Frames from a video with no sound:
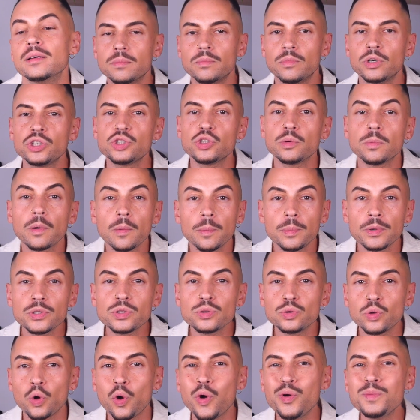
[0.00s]
Moi je te propose
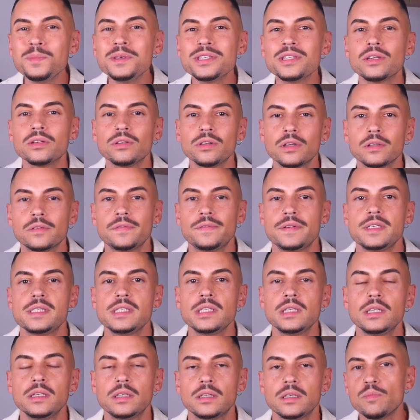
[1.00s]
une remise en ordre
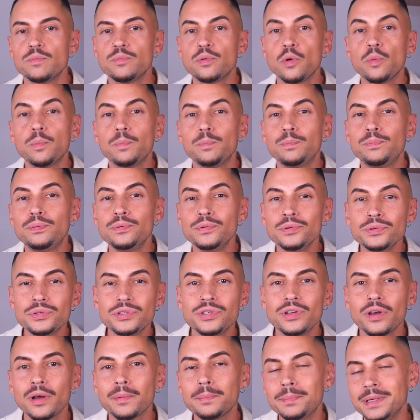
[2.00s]
physique pour
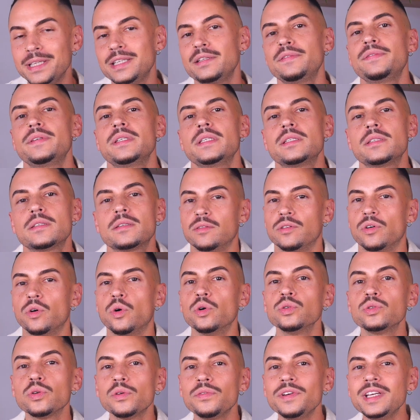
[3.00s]
plusieurs bénéfices.
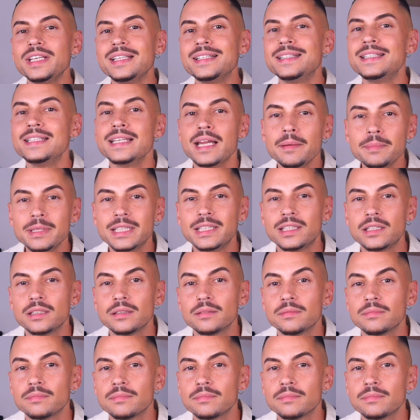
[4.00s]
Retrouver une dynamique.